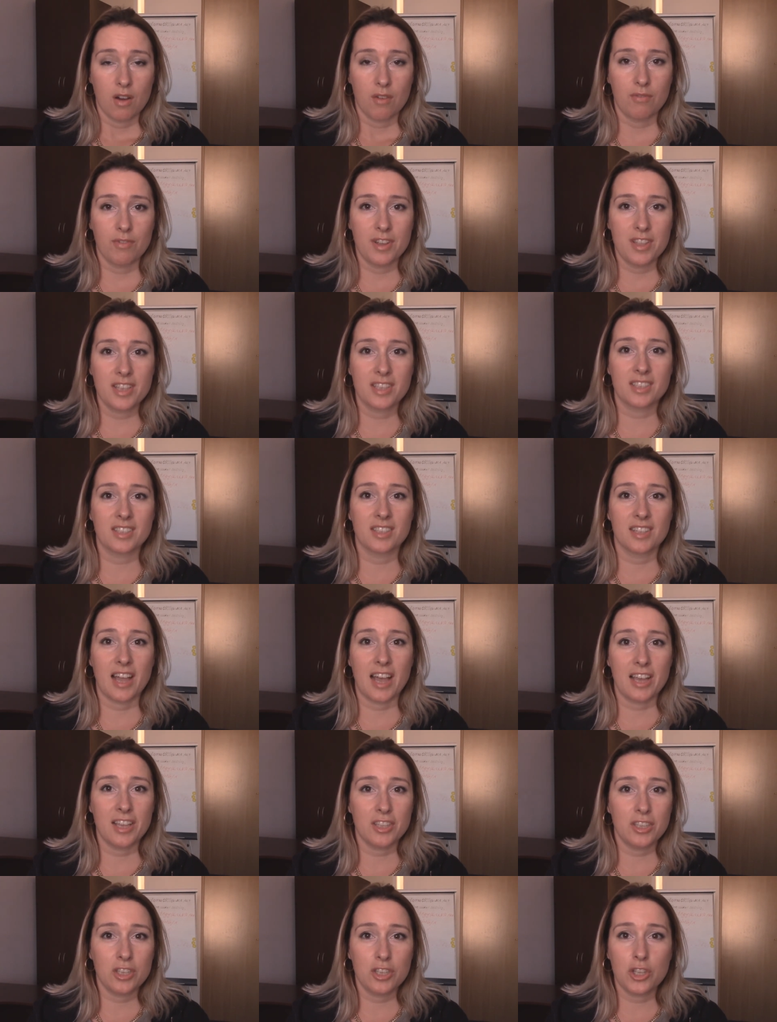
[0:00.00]
Вы не
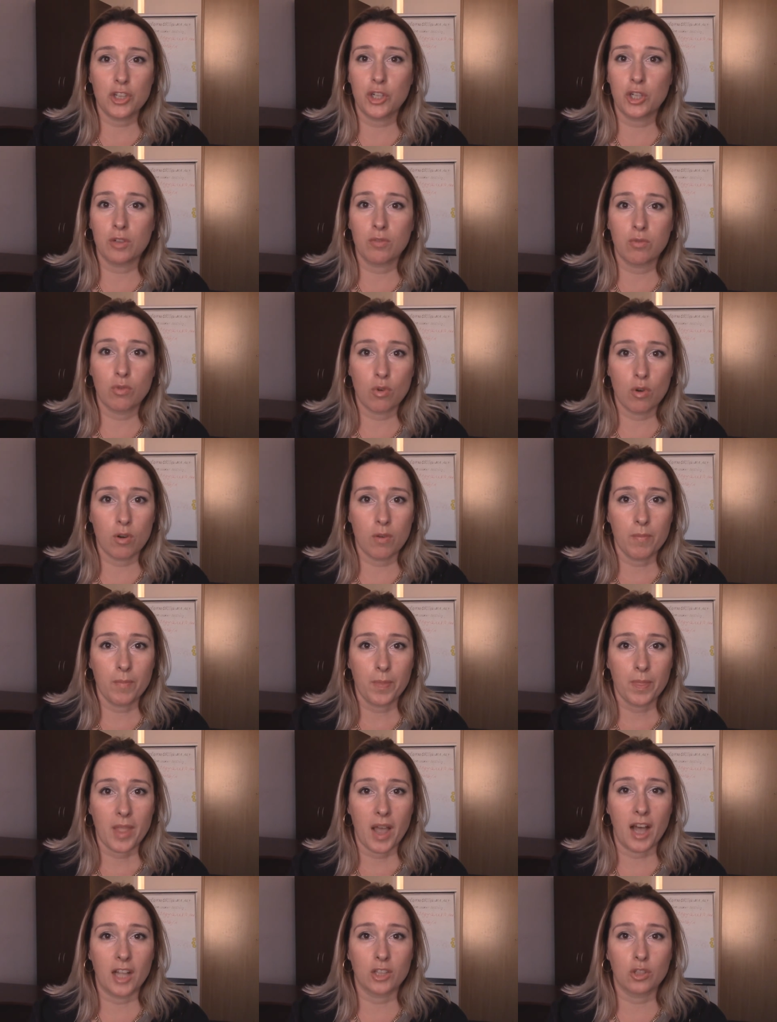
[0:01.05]
знаете ничего,
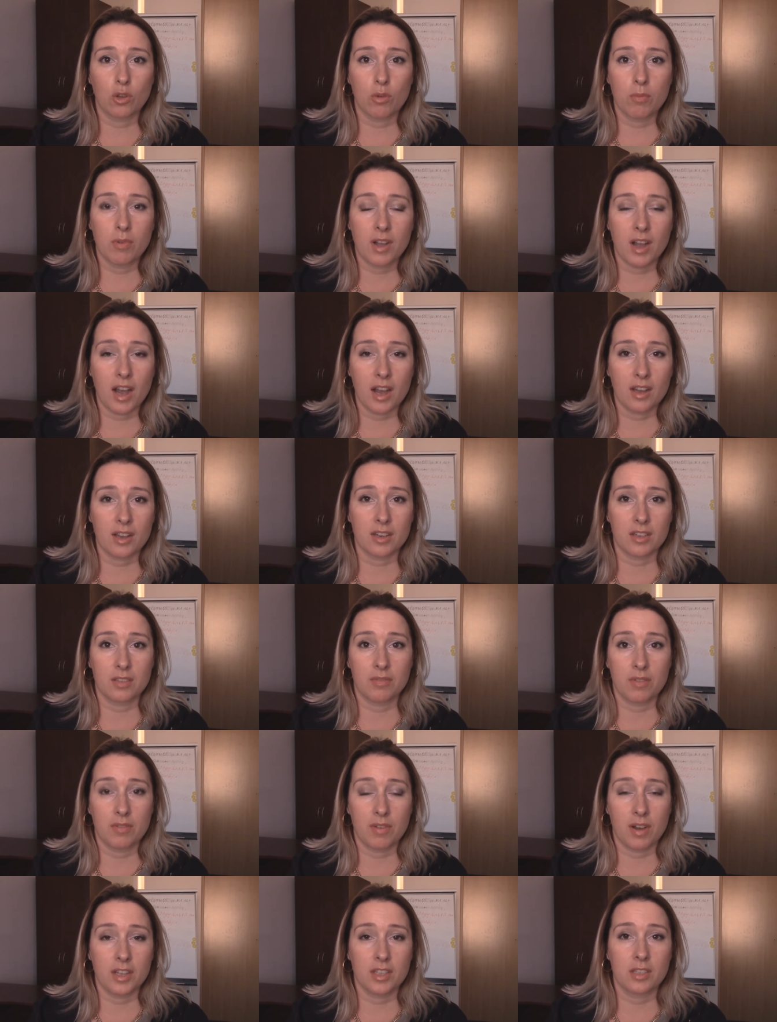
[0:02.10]
о том, как
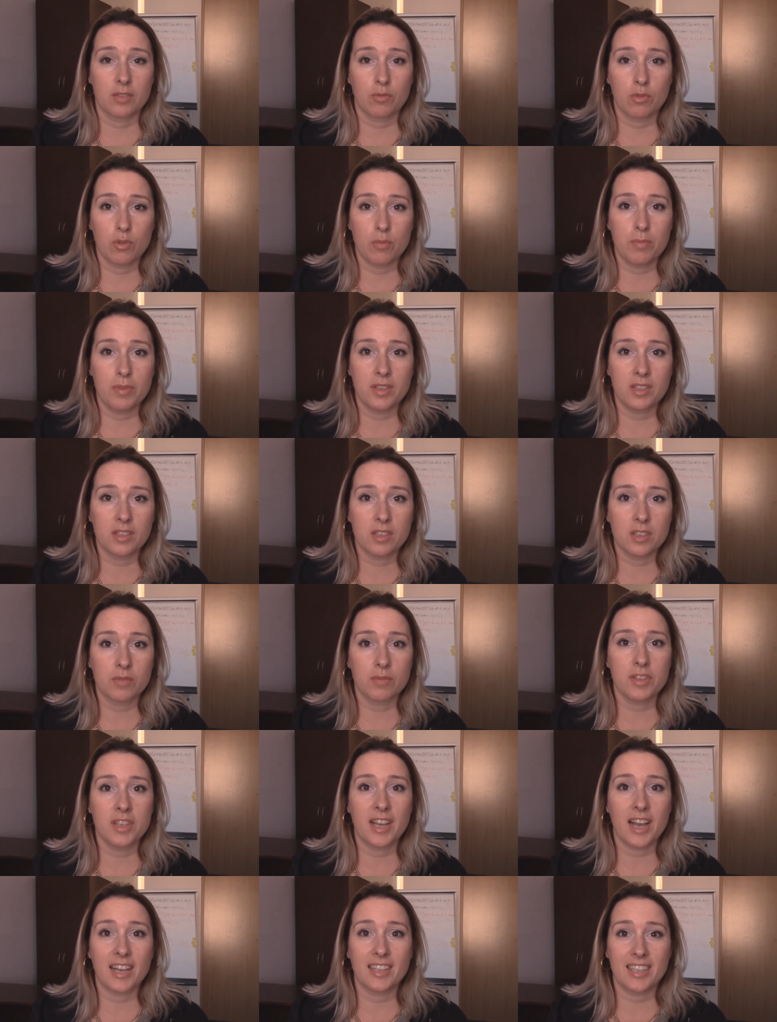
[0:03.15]
развивать свой бизнес. Вы
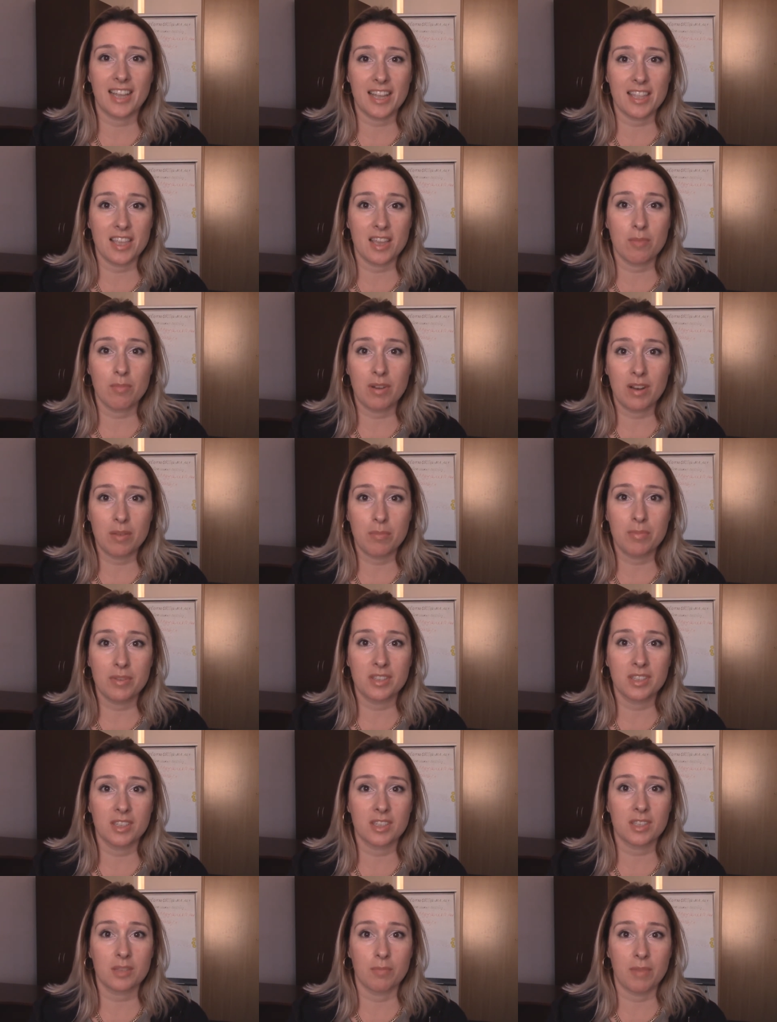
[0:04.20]
никогда не были
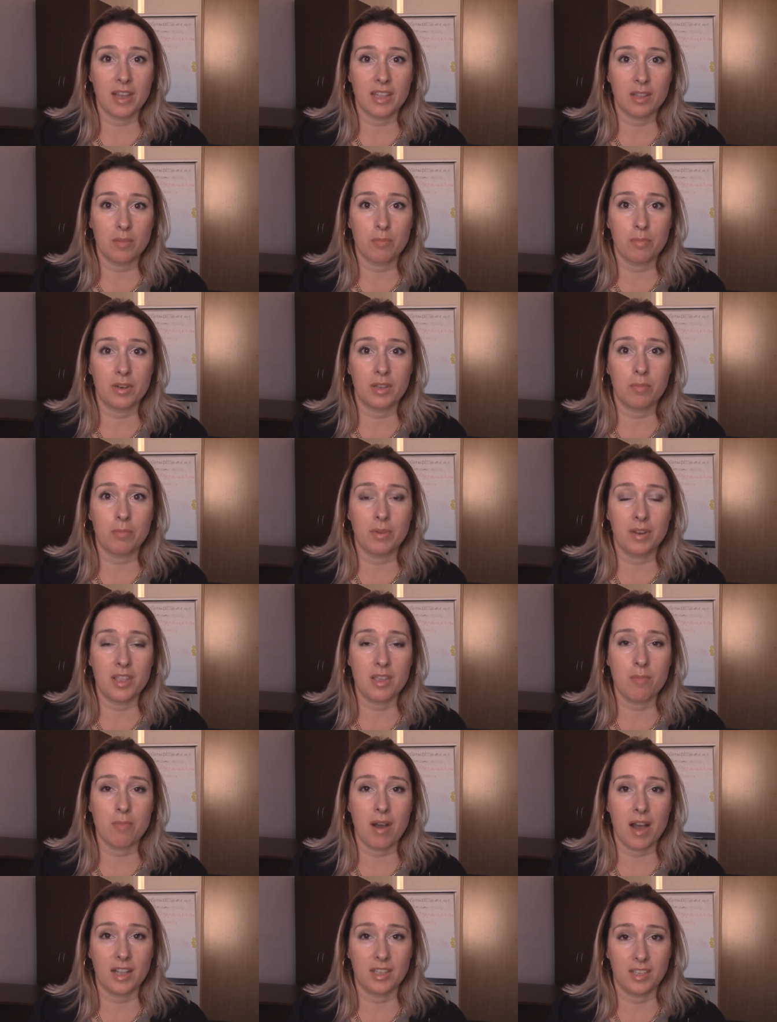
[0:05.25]
бизнесменом,
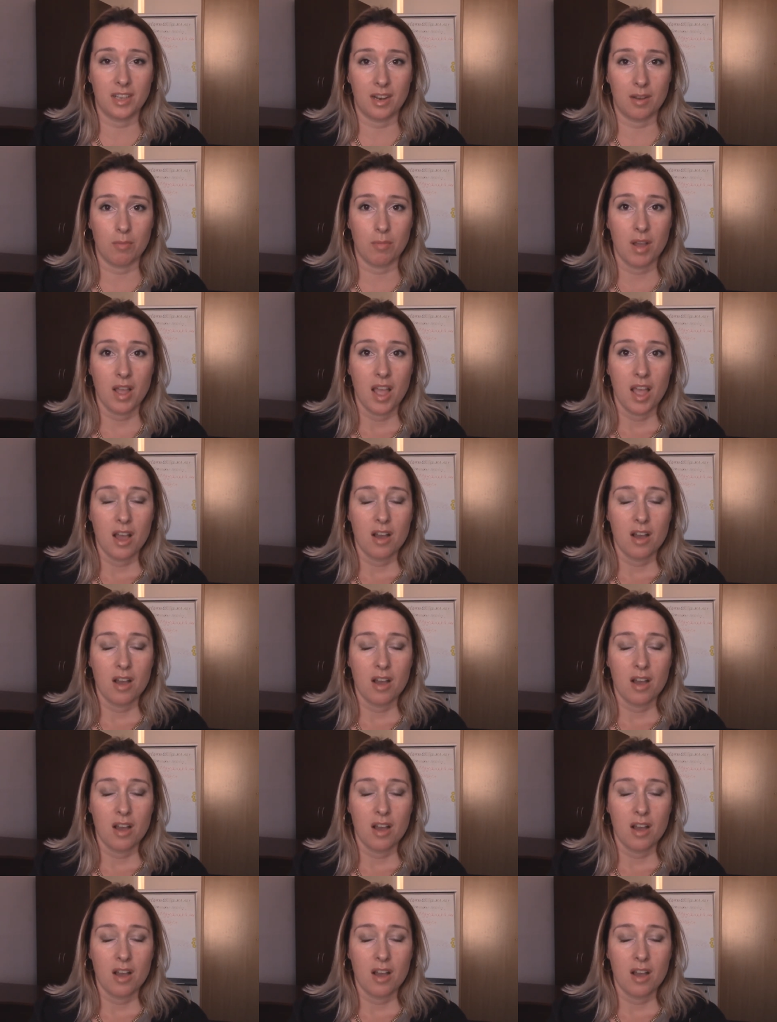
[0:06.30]
предпринимателем.